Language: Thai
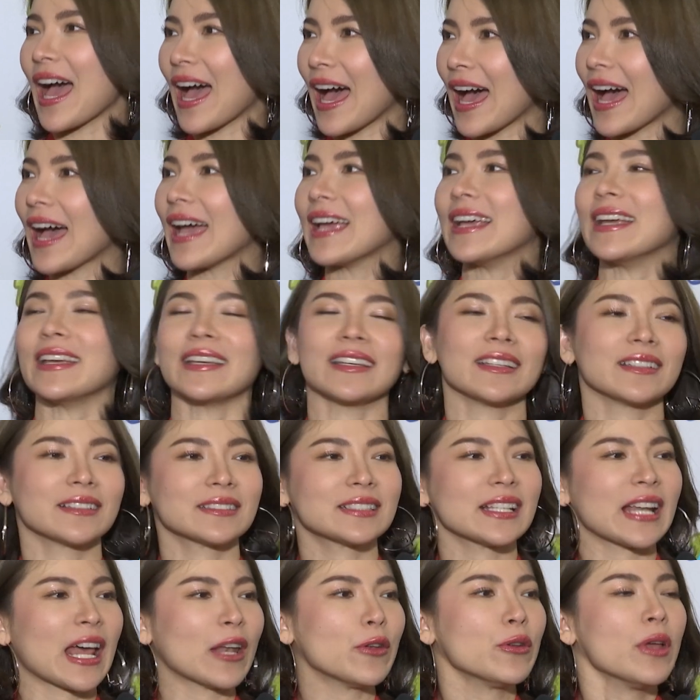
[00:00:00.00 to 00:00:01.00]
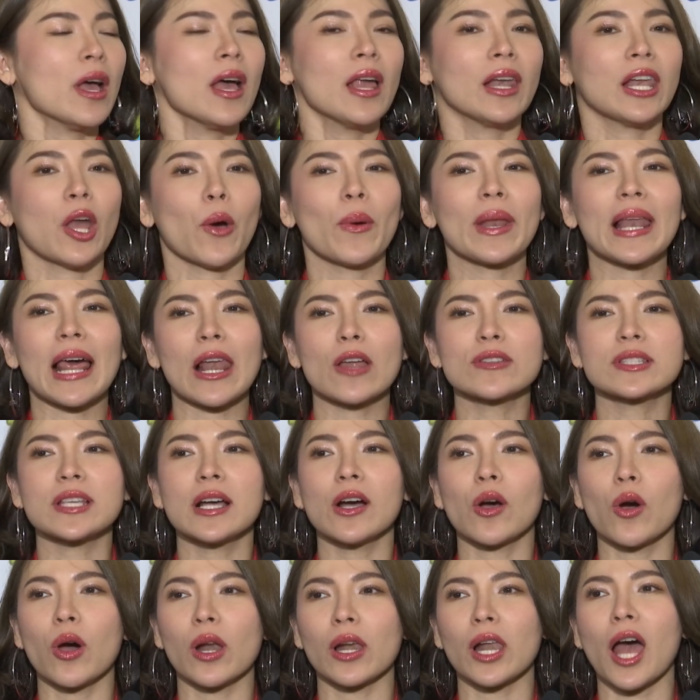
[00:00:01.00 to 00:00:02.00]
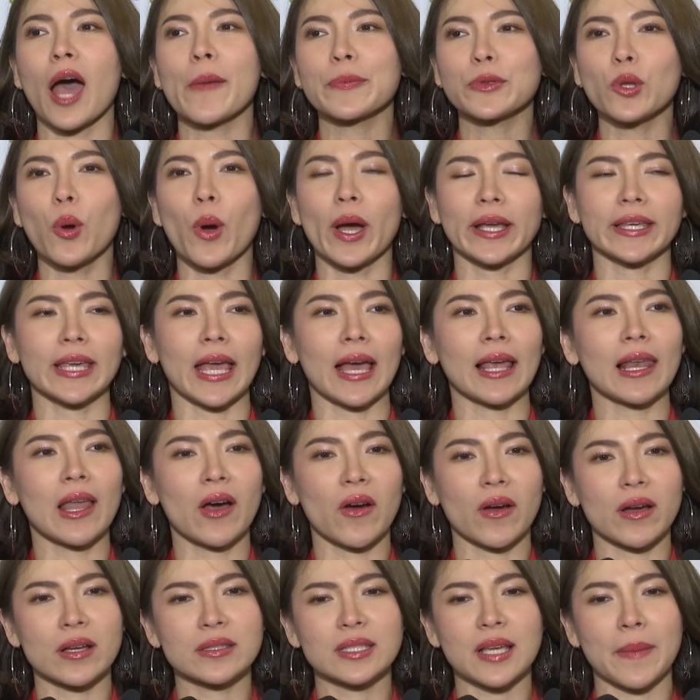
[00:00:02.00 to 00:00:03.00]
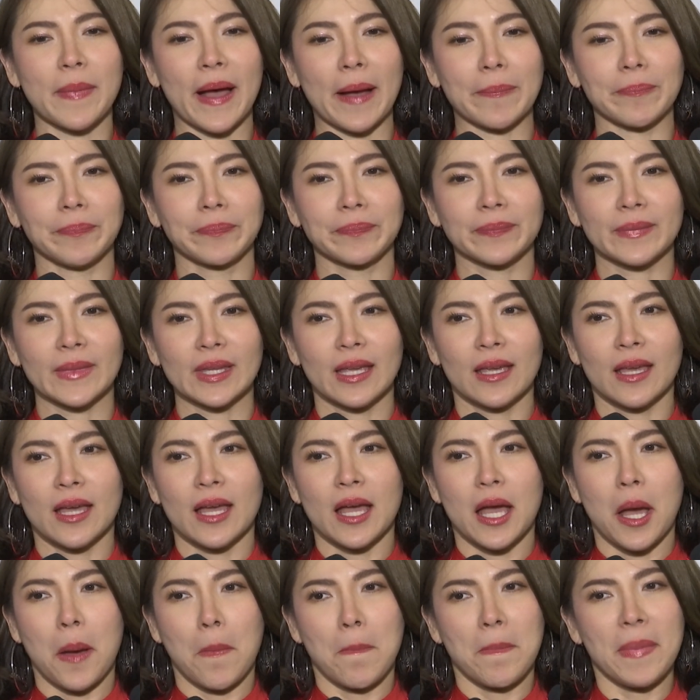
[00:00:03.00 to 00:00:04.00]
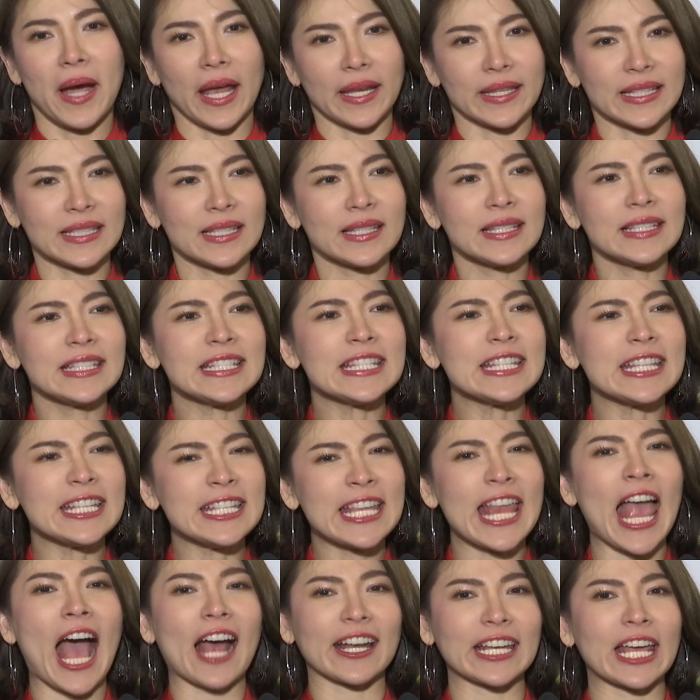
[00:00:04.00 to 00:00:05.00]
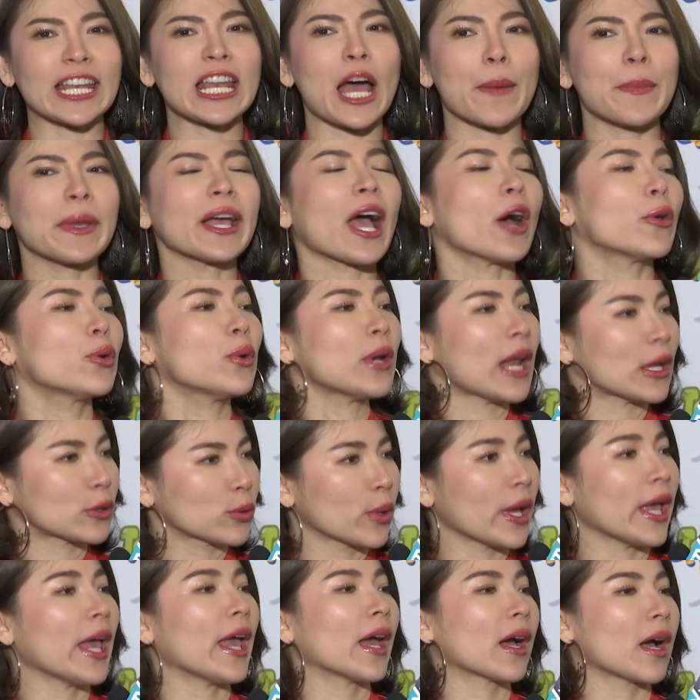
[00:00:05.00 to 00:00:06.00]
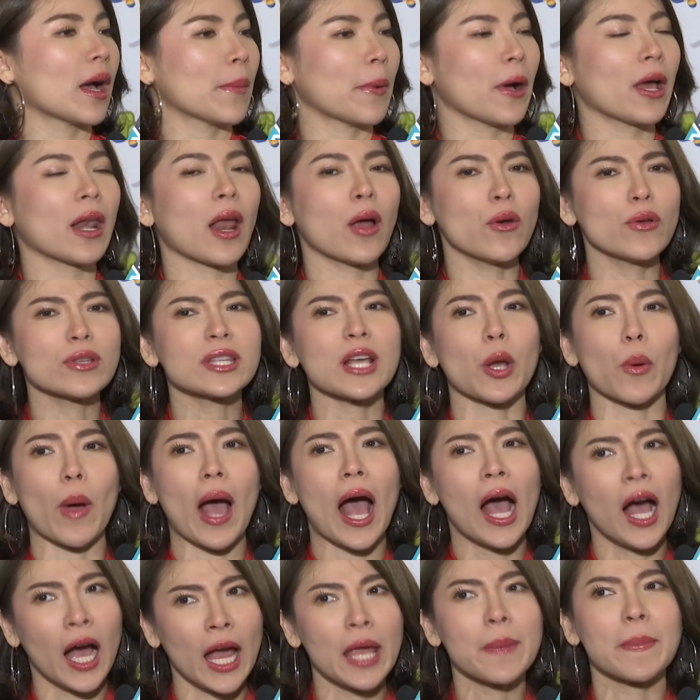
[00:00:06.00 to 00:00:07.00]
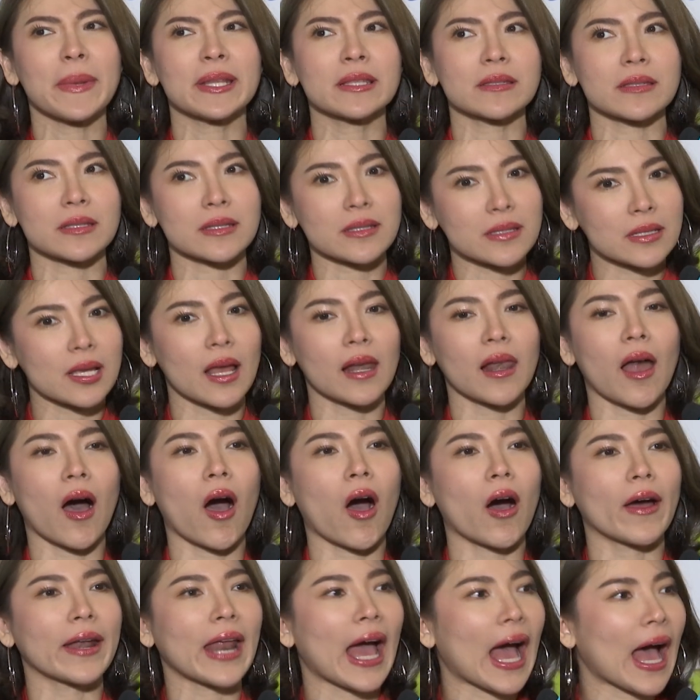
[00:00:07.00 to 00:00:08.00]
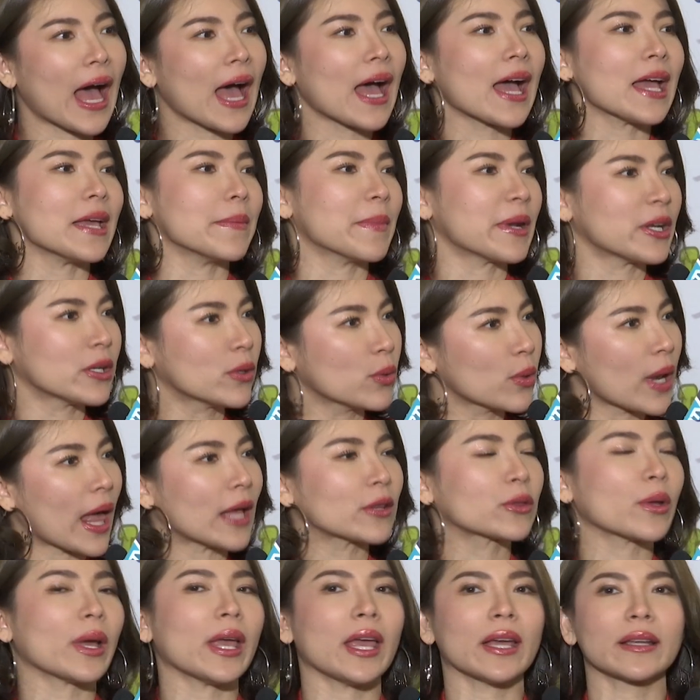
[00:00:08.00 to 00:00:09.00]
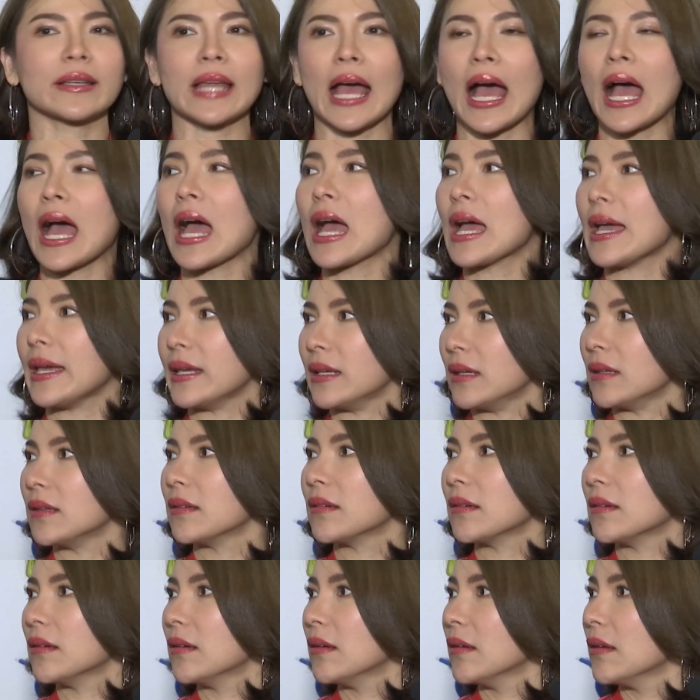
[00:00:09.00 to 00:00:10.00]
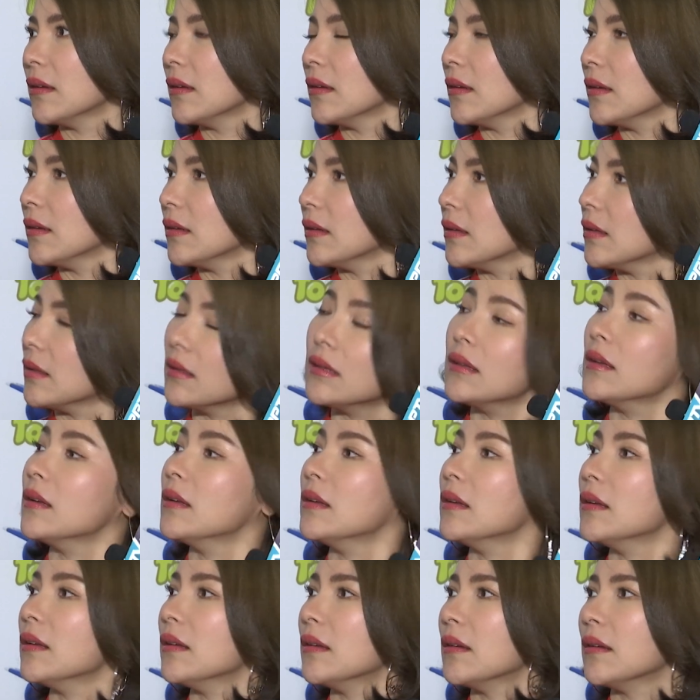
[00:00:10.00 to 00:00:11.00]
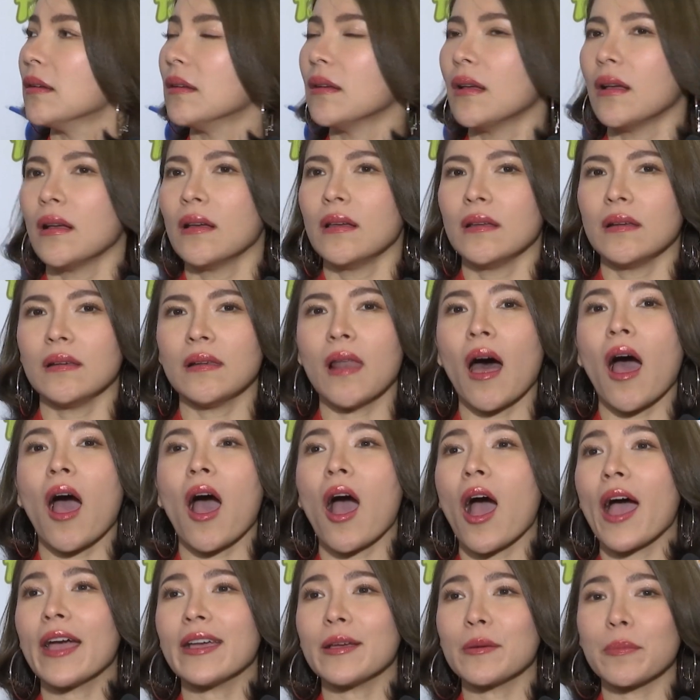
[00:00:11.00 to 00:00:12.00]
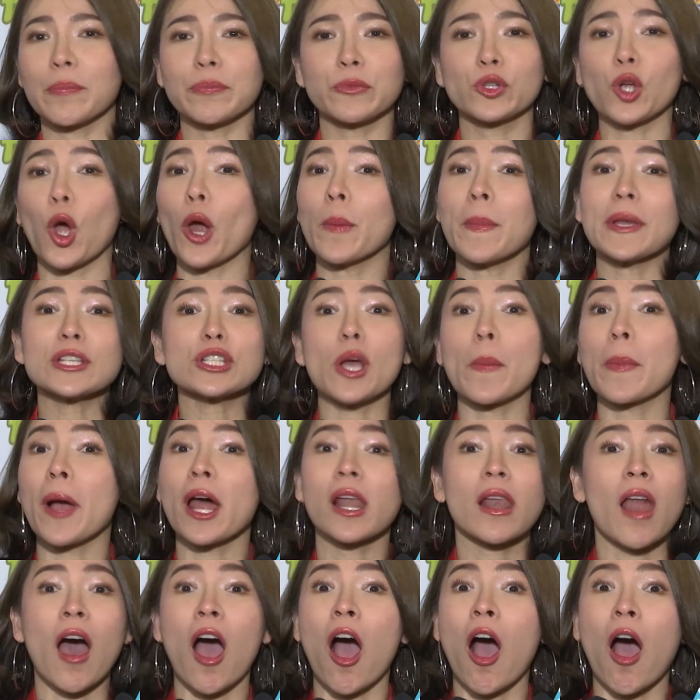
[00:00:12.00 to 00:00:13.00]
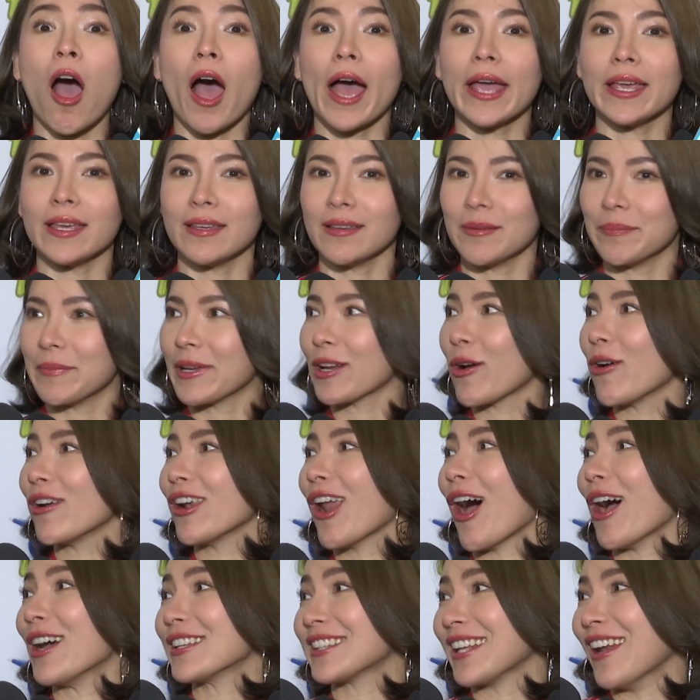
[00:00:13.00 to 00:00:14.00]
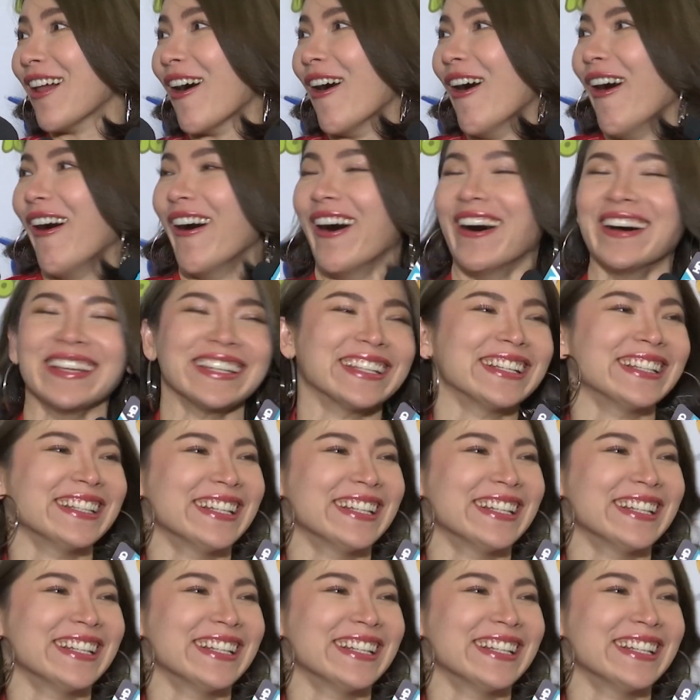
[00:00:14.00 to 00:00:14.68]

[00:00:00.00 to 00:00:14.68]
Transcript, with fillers: ได้ ฉะนั้นแล้วเวลาเราเจอคนรอบตัวอย่างเงี้ยเราก็จะแบบเหมือนอยากแนะนำให้เขาดูแลตัวเองอ่ะเพราะเรารู้สึกว่าเฮ้ยมันชะลอได้ มันดูแลตัวเองได้พอคนชมแล้วมันลอยเลยไหมคะลอยคนไม่ชมก็ลอยเป็นคนลอยตลอด